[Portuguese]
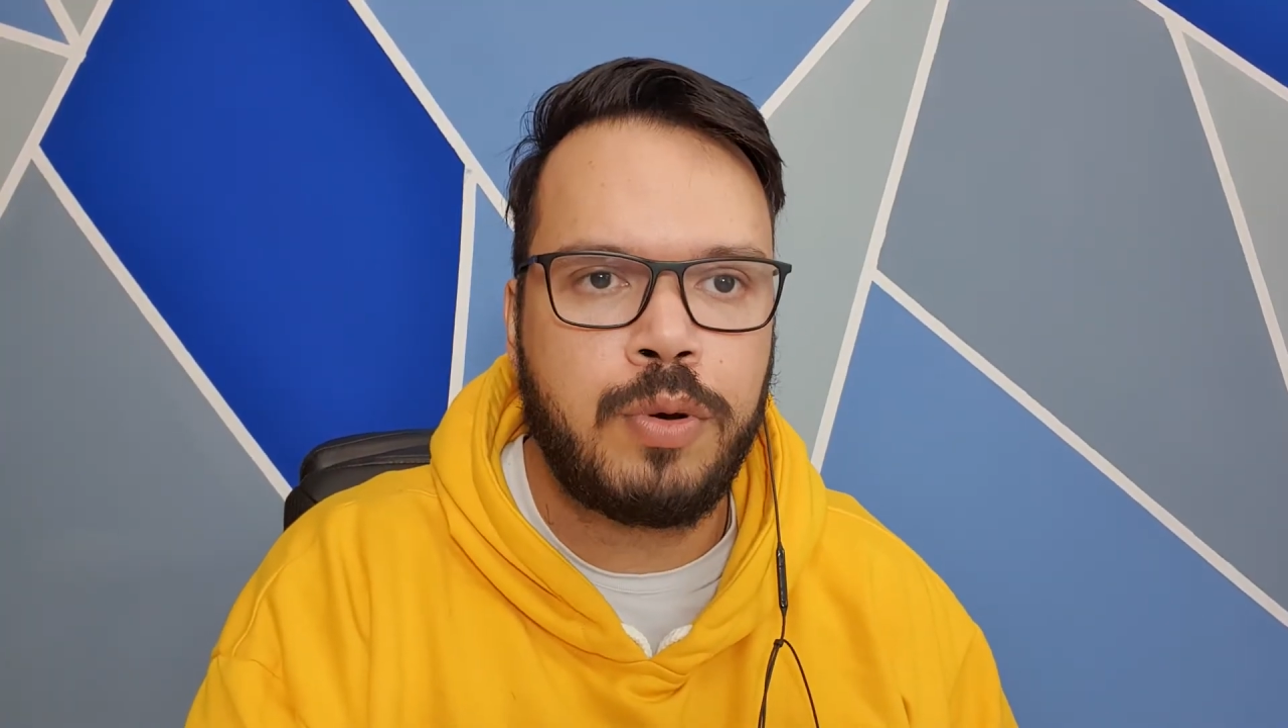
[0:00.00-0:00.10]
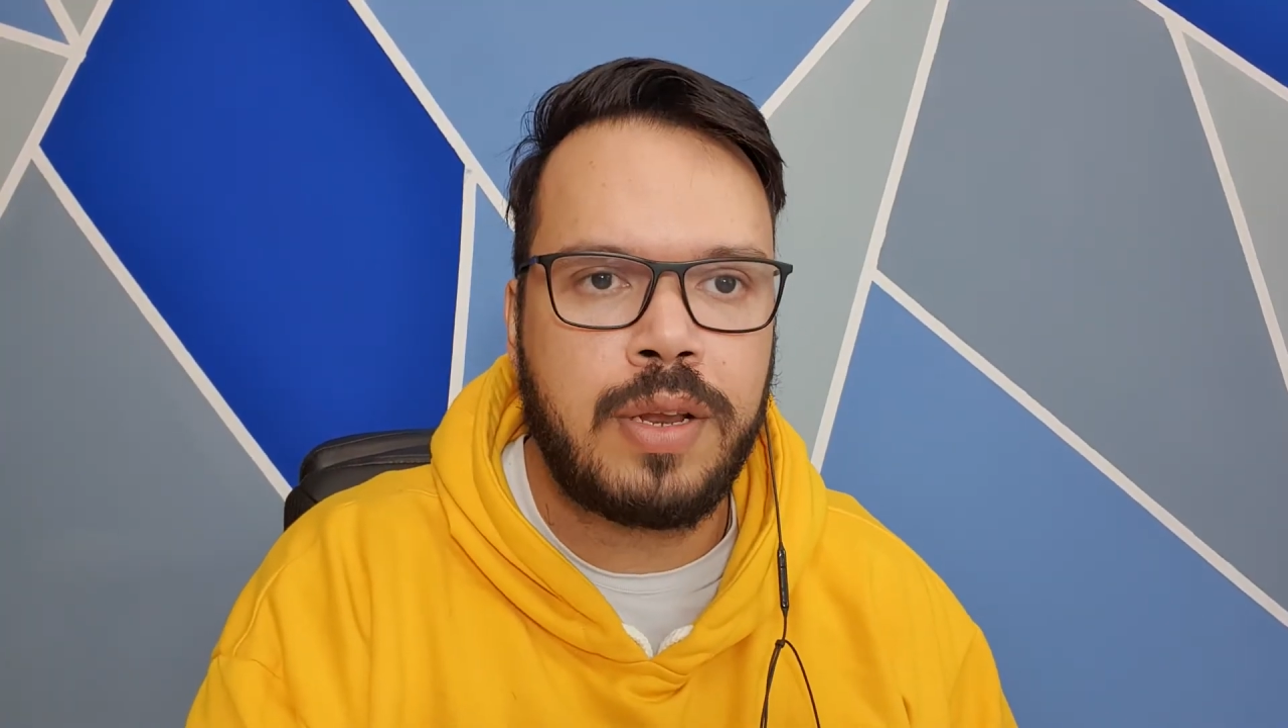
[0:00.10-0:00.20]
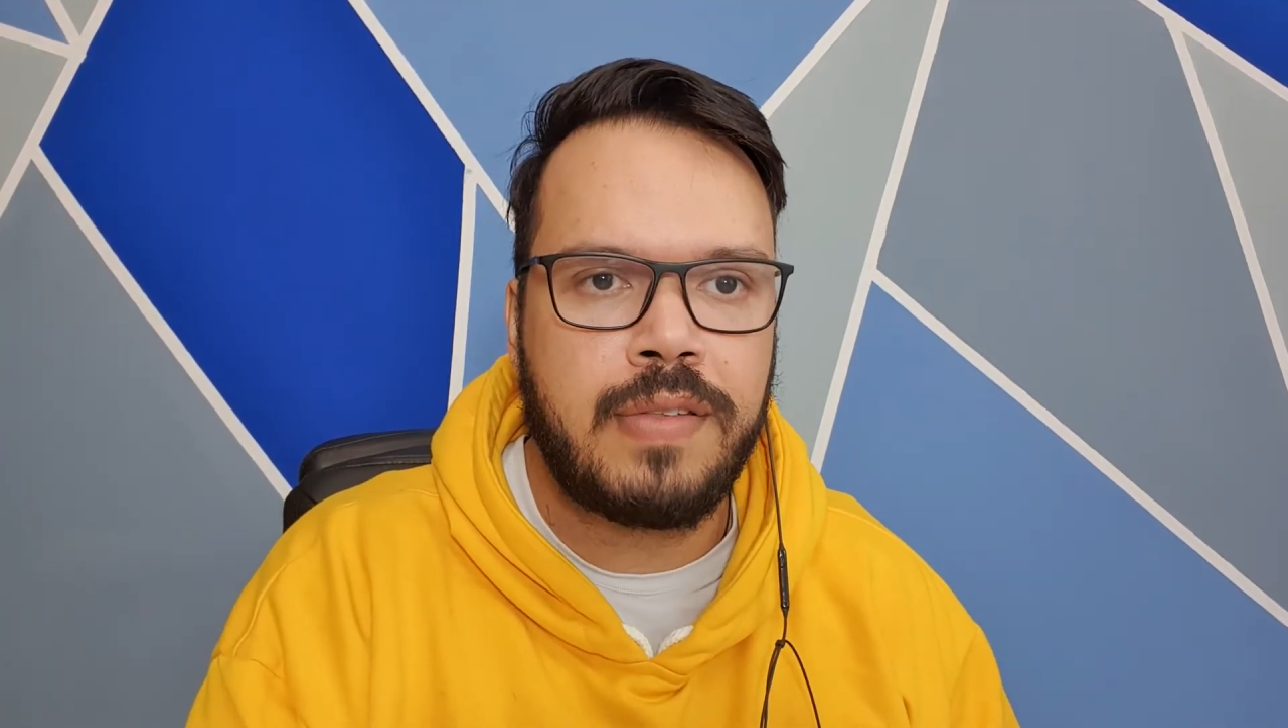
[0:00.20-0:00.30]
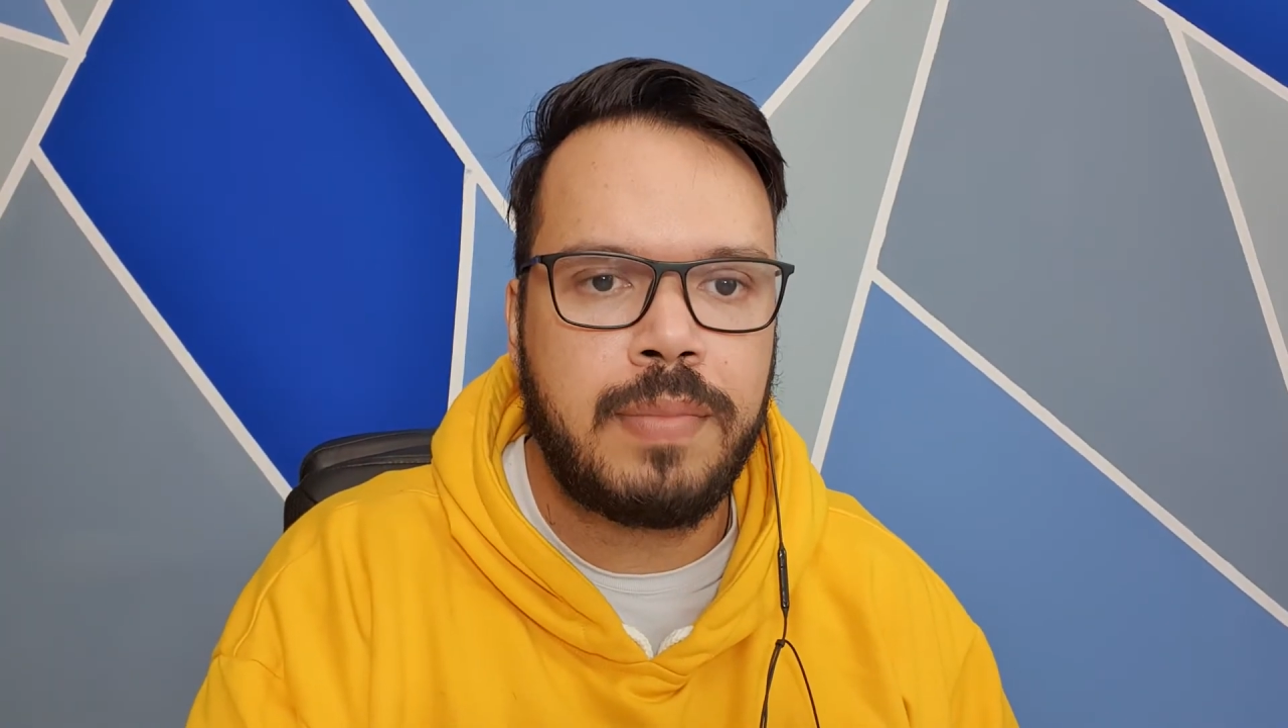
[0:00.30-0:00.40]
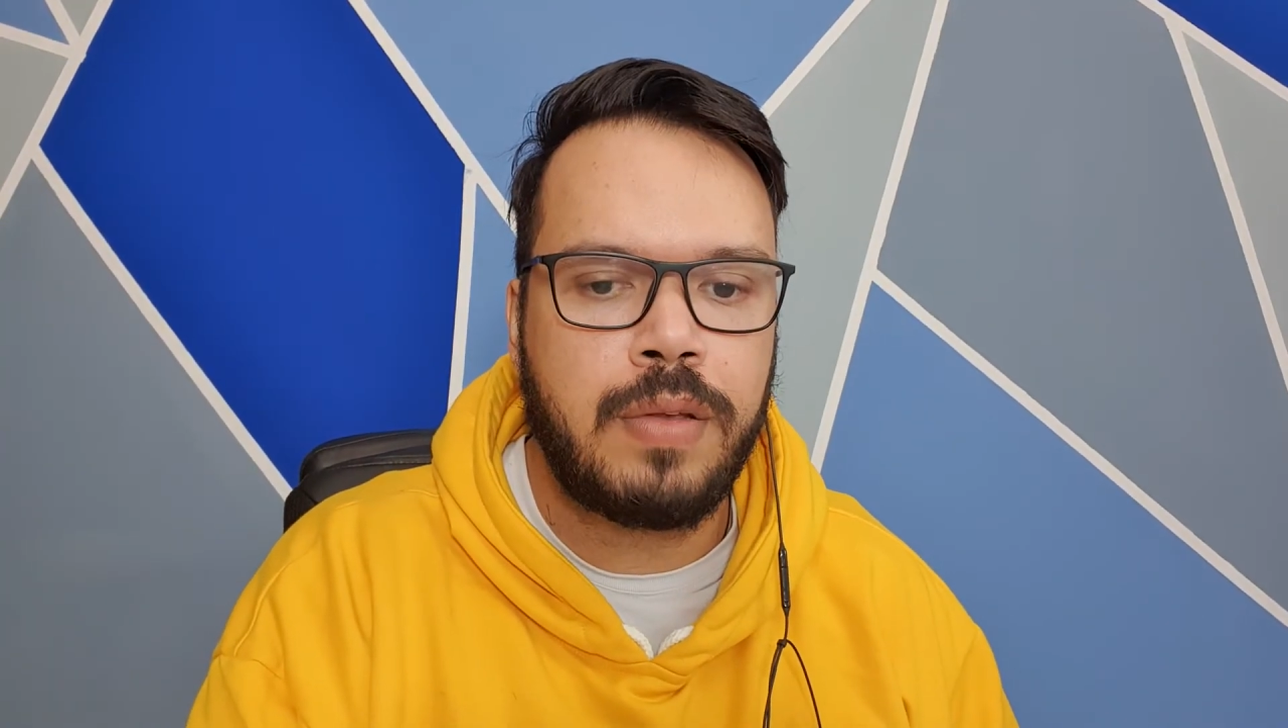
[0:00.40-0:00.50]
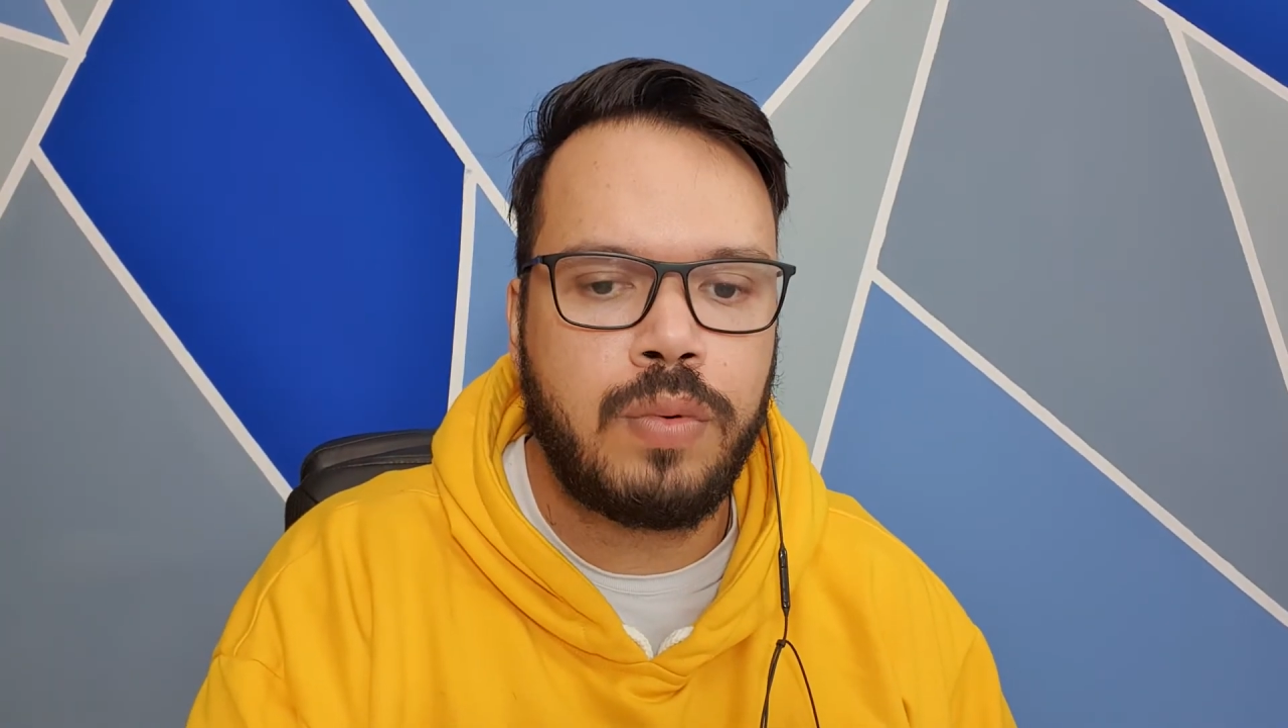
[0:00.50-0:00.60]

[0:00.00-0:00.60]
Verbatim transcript: crescimento